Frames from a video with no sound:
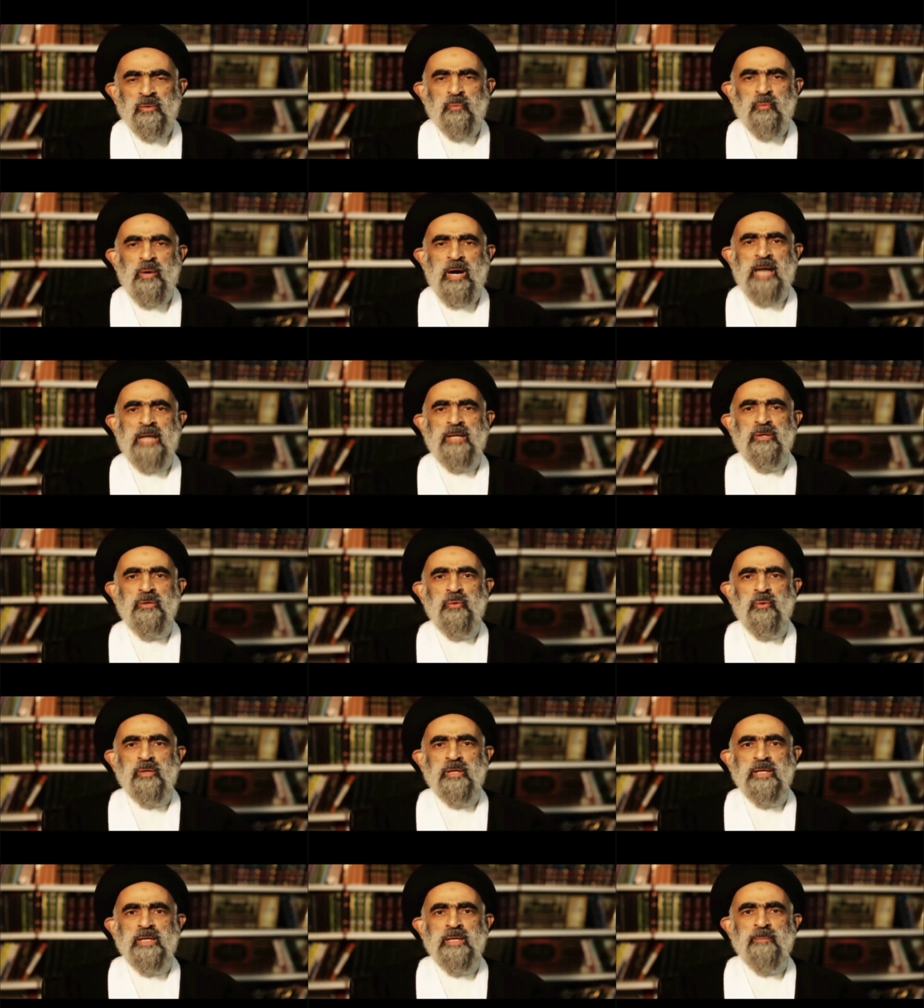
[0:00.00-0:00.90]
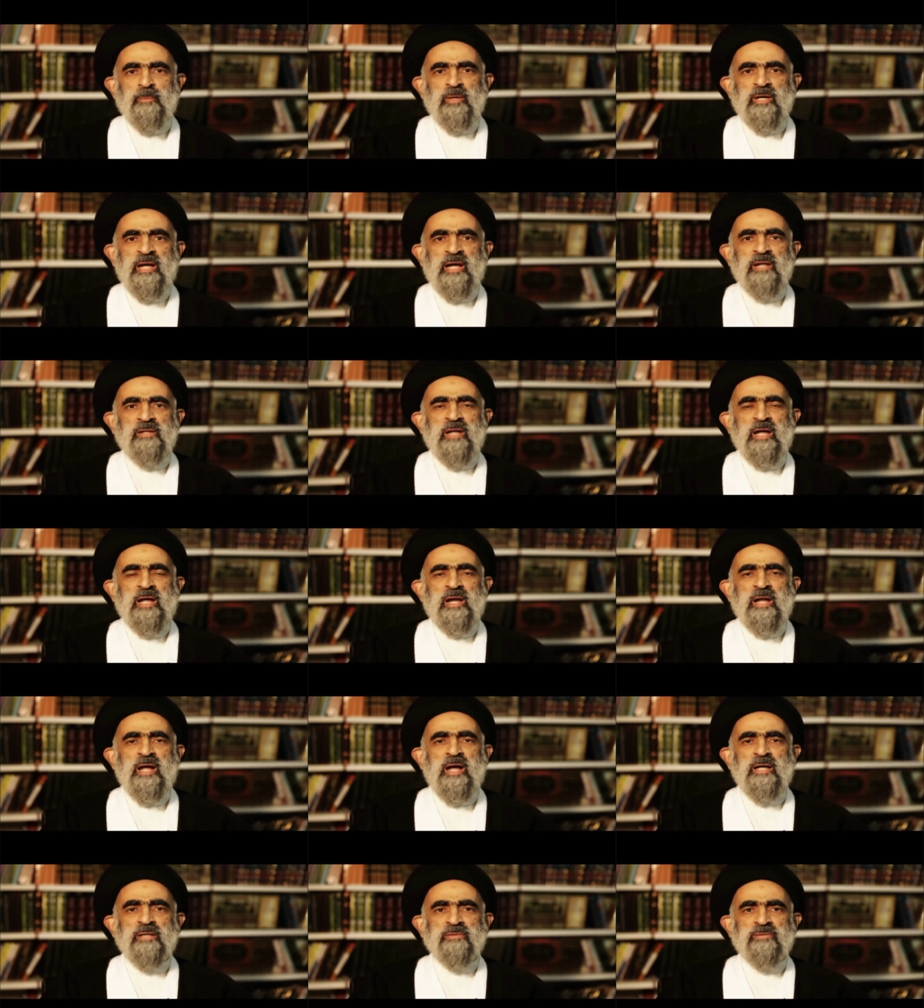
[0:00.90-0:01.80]
وأن يقيموا
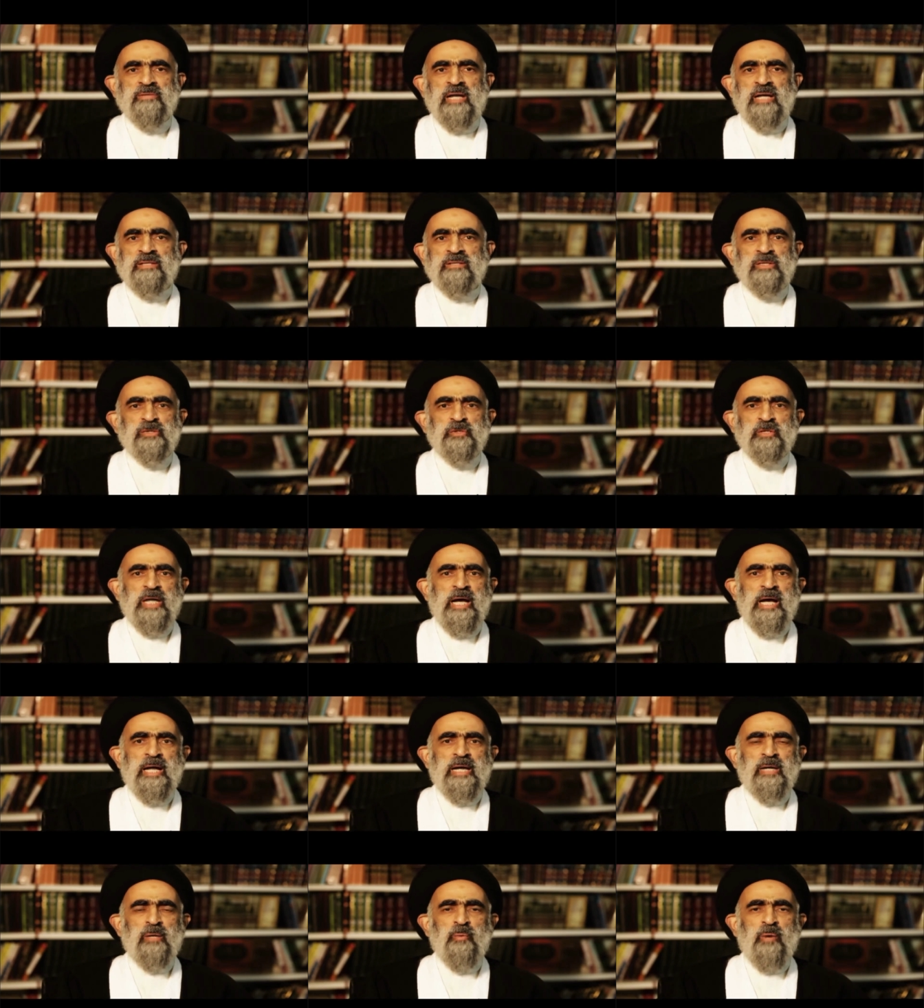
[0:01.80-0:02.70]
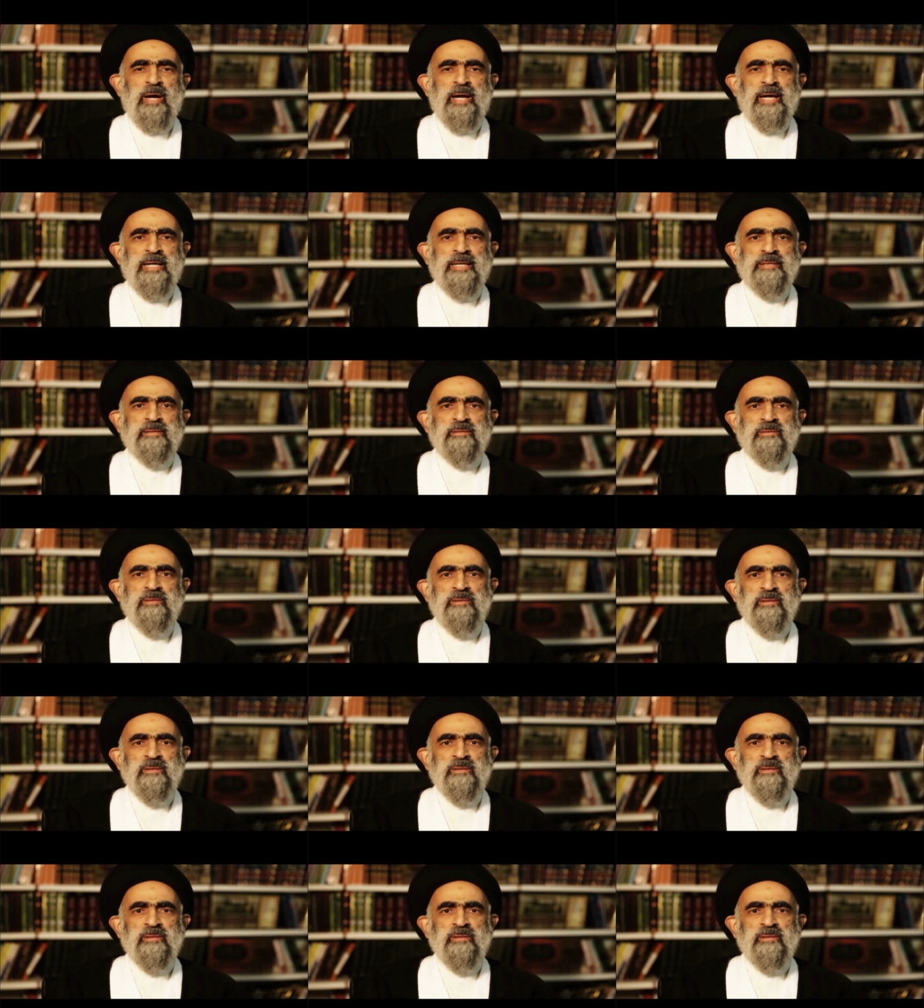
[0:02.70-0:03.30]
الحضارات تحت شعار واحد